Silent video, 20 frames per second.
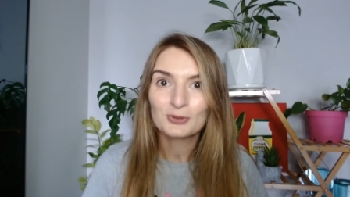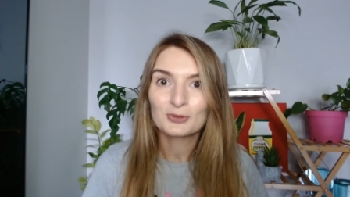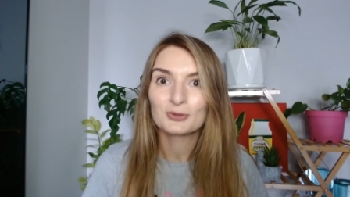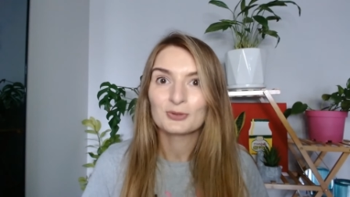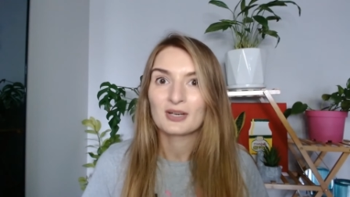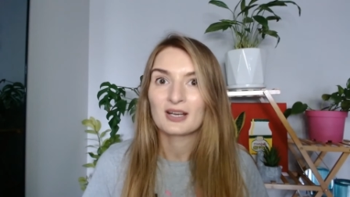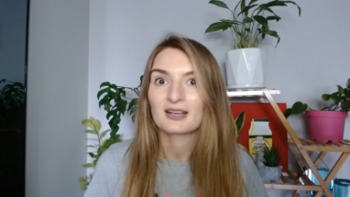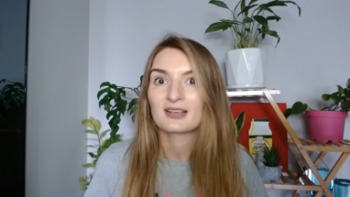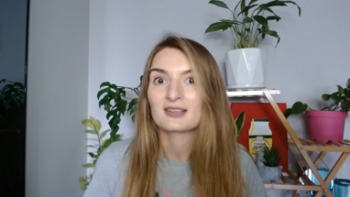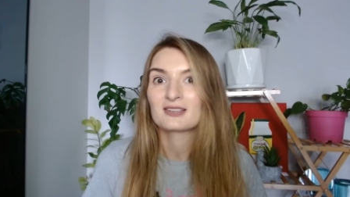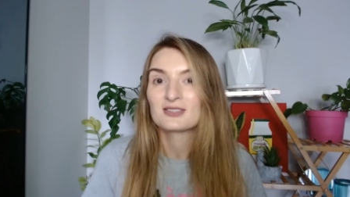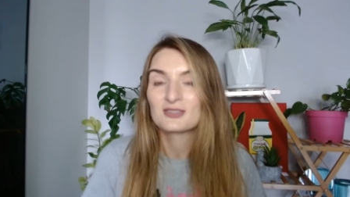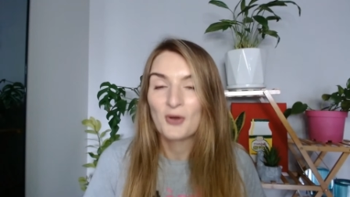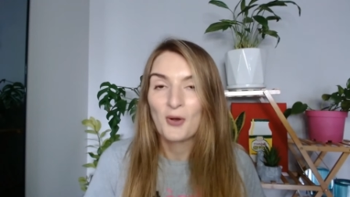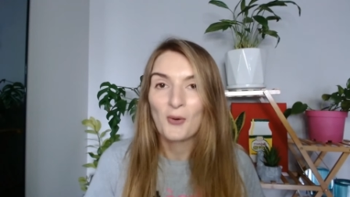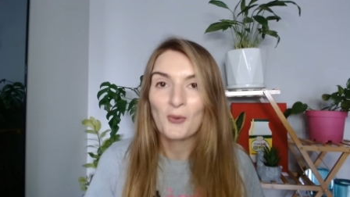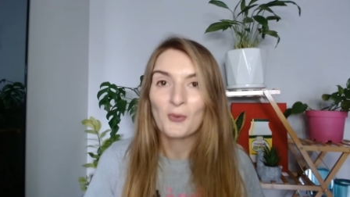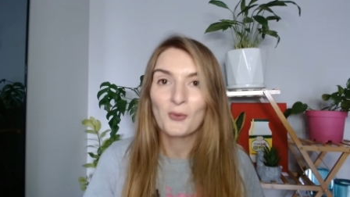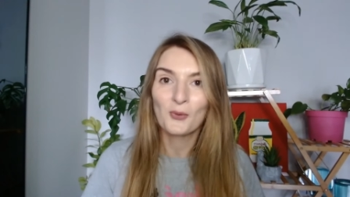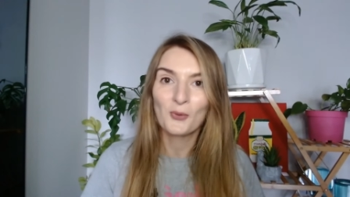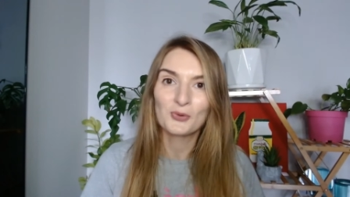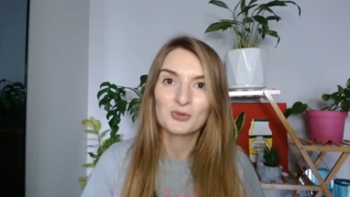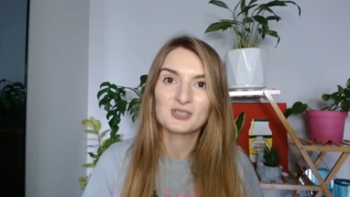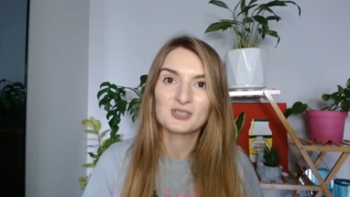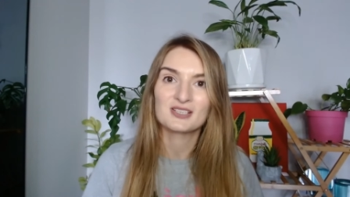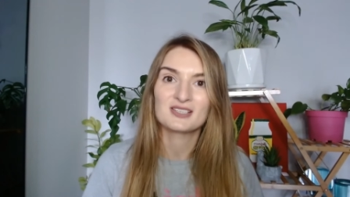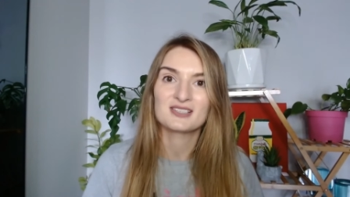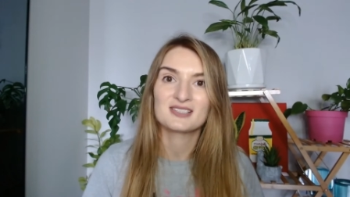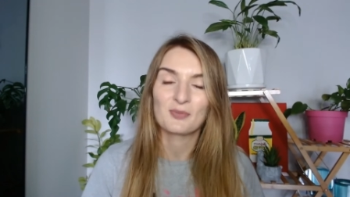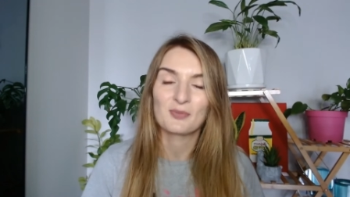które chcą
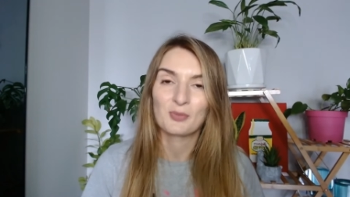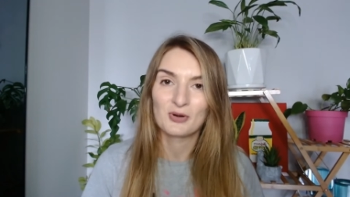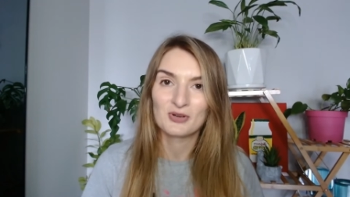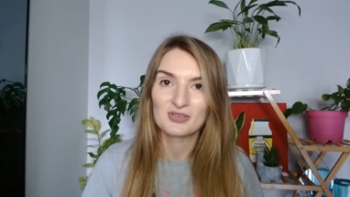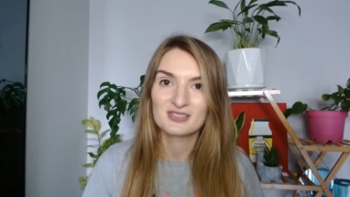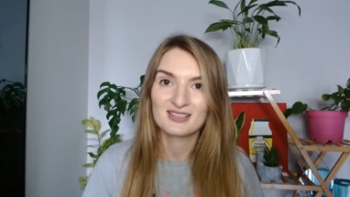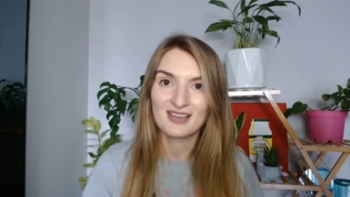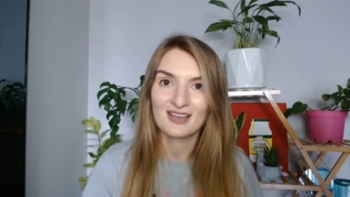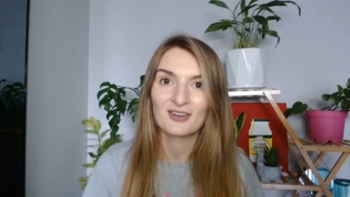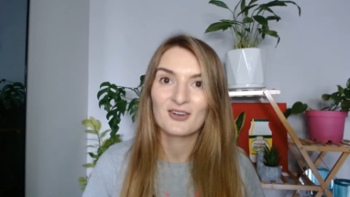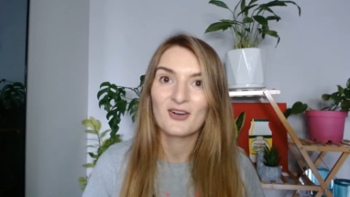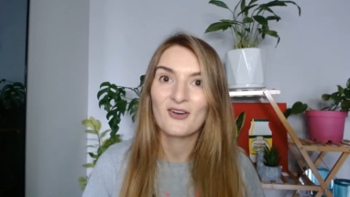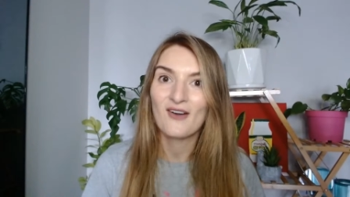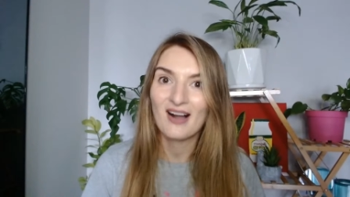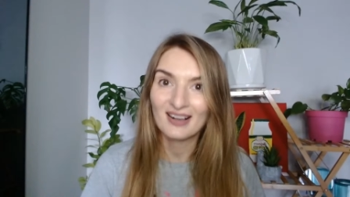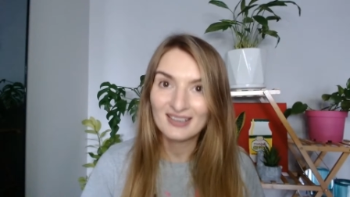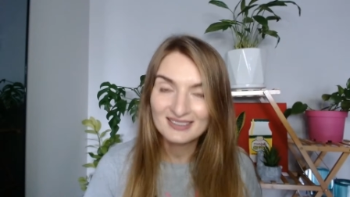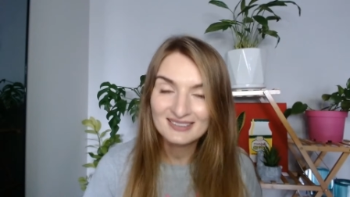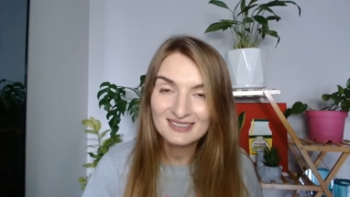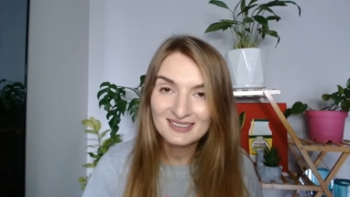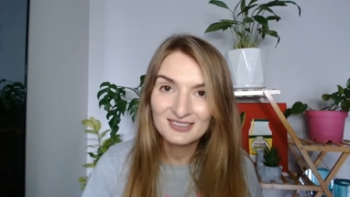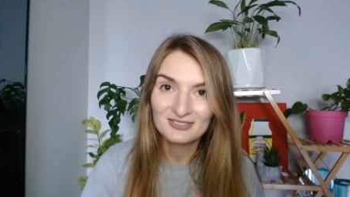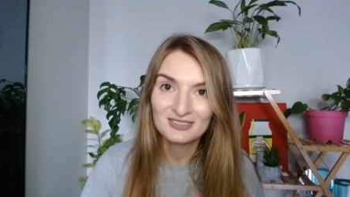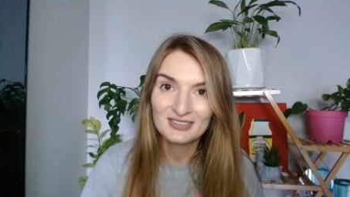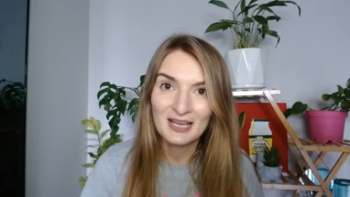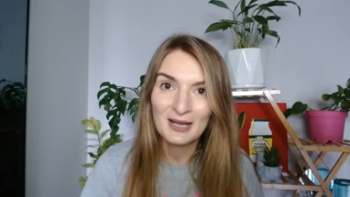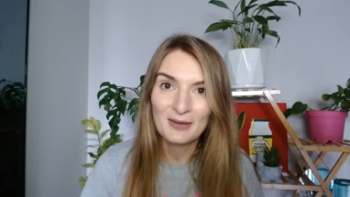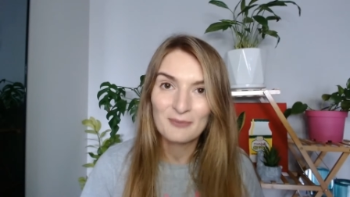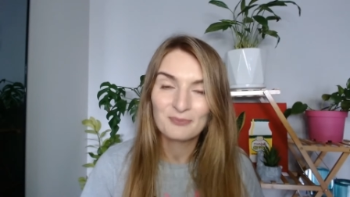uczyć się polskiego aktywnie.